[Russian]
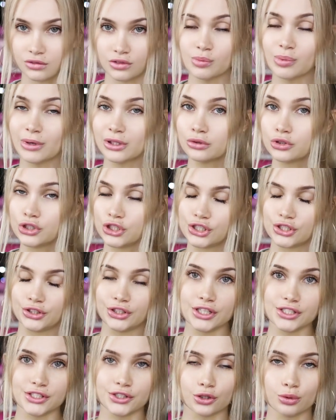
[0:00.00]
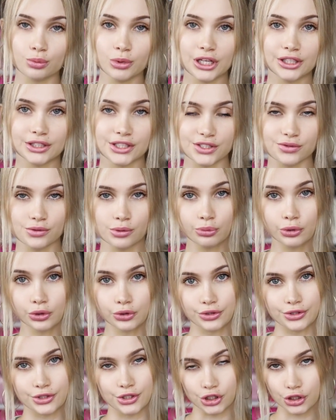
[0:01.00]
Вы получите 300 рублей на свой
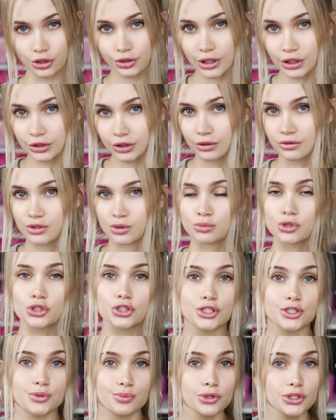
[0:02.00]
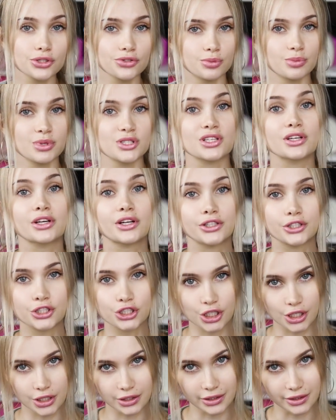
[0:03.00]
бонусный счет, который вы сможете использовать без
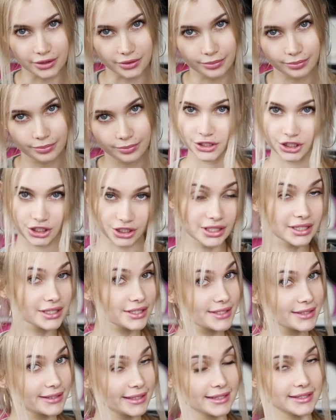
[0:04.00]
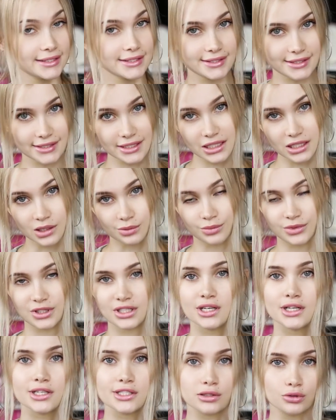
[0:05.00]
ограничения. Через три недели
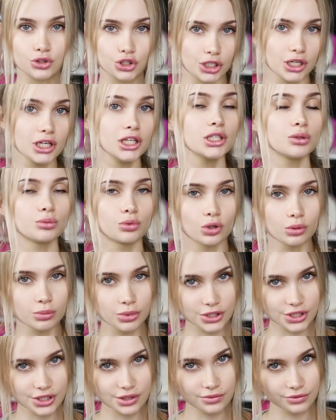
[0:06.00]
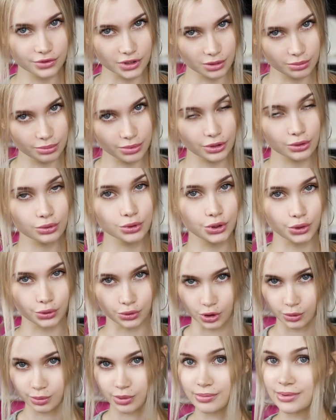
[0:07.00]
я случайным образом выберу
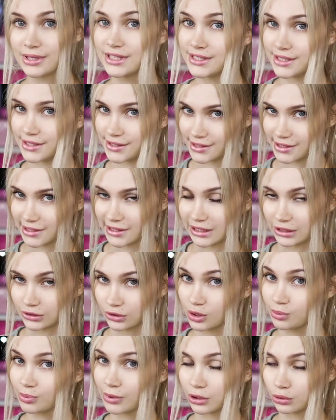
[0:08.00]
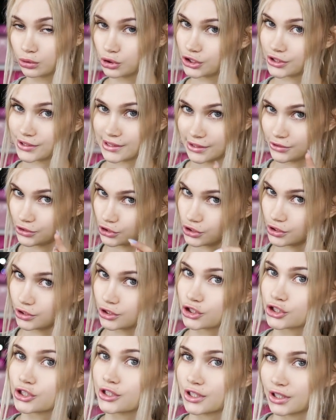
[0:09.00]
трех победителей, которые получат следующие
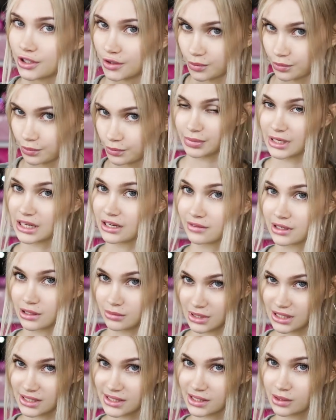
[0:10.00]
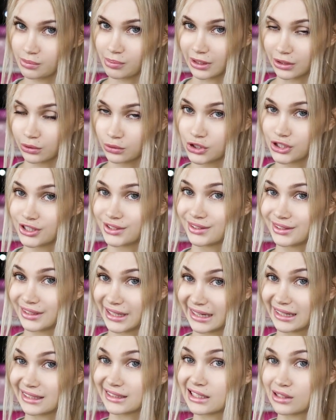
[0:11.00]
ништяки. Первое место получит
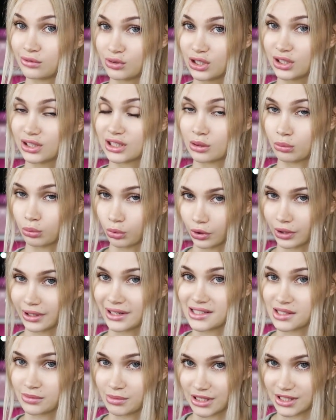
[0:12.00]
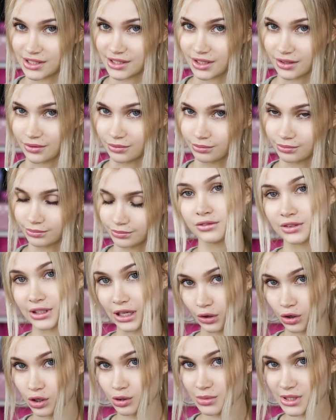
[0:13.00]
три годовых набора косметики.
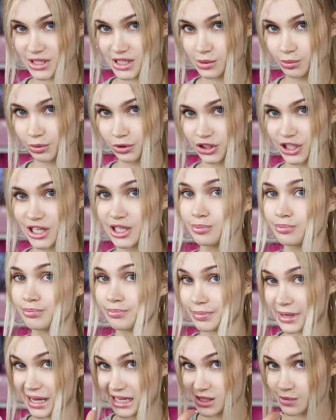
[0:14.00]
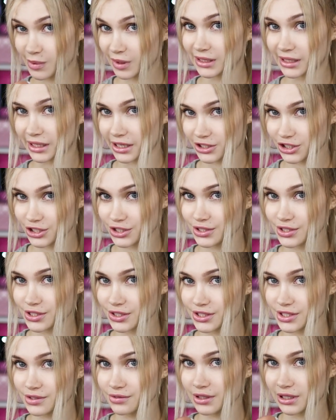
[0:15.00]
Второе место получает 5 подарочных
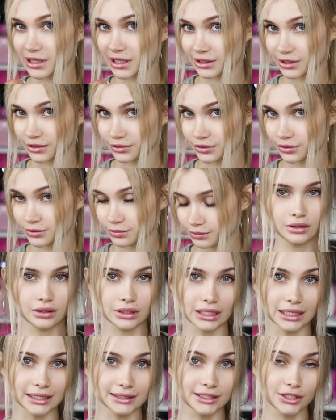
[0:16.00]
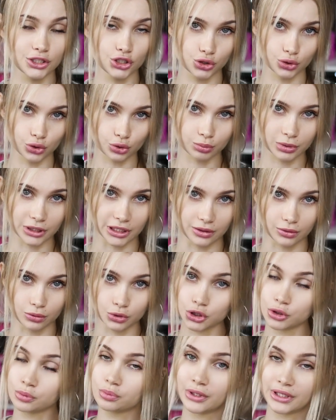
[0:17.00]
сертификатов на 1000 рублей.
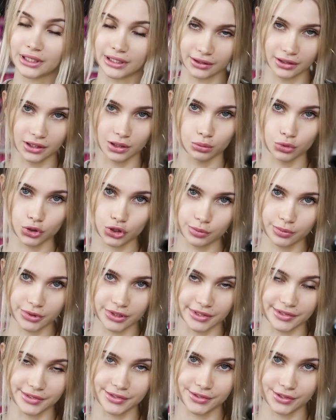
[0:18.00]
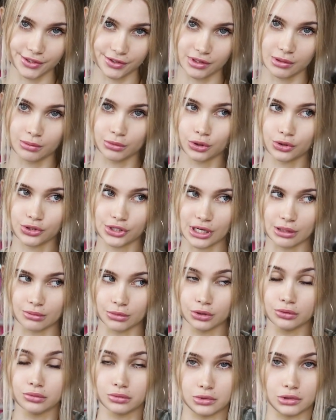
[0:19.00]
Очень приятно, и можно поделиться со своими друзьями,
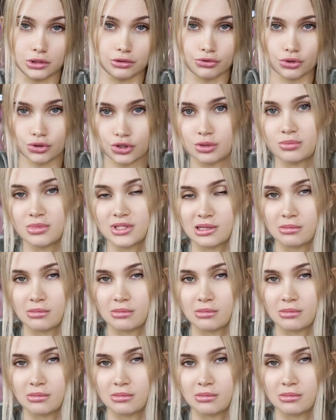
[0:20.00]
ну или все себе